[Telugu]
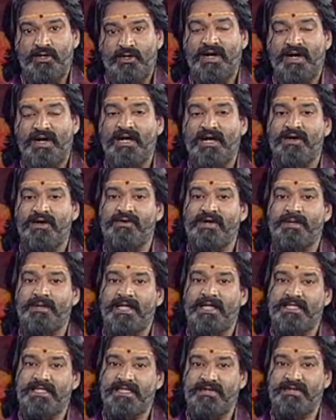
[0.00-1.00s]
నువ్వు అట్లా ఒక
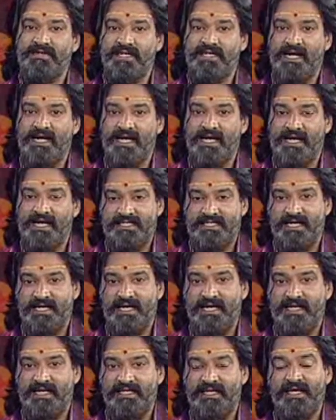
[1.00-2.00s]
పది సంవత్సరాలు కనుక
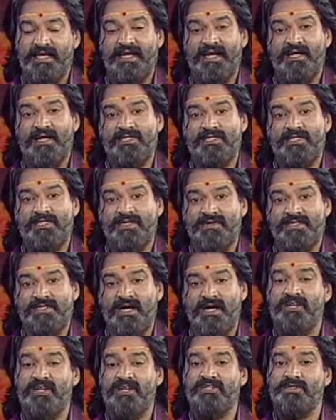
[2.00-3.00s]
చేయగలిగితే నీకు రెండు మూడు
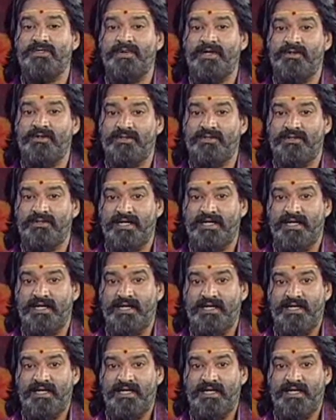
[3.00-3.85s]
సంవత్సరాలు ఆయుష్ పెరుగుతుందంట